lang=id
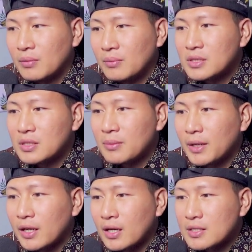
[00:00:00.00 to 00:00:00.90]
mesti
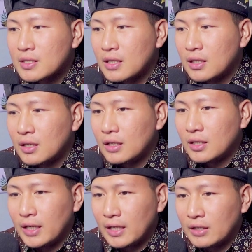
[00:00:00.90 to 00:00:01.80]
mereka uh,
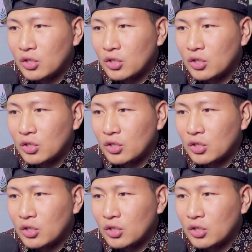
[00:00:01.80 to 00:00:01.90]
yang